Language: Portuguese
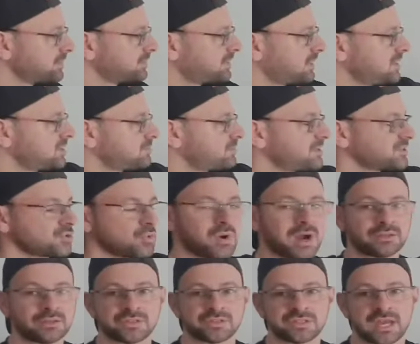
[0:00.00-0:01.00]
3 mais
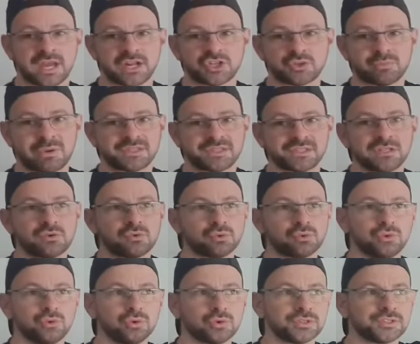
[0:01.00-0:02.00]
4, 7 mais 5,
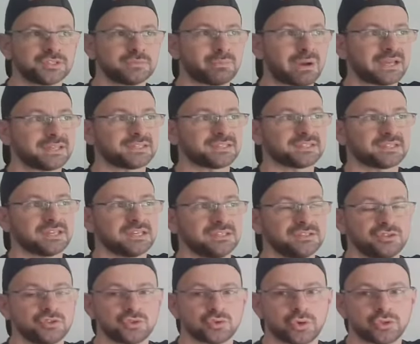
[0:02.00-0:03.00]
12 mais 6,
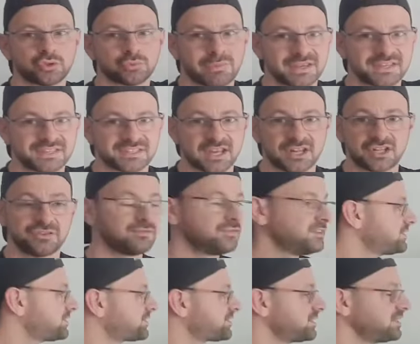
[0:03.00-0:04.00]
18 mais 7,
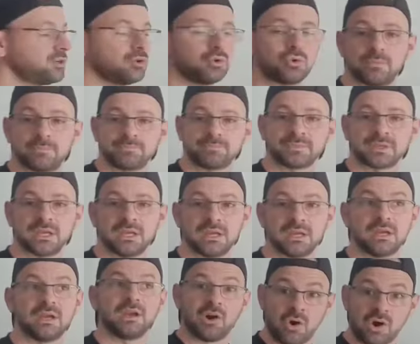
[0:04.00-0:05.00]
25.
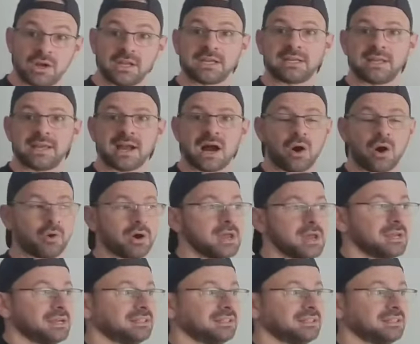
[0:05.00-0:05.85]
Olha que legal.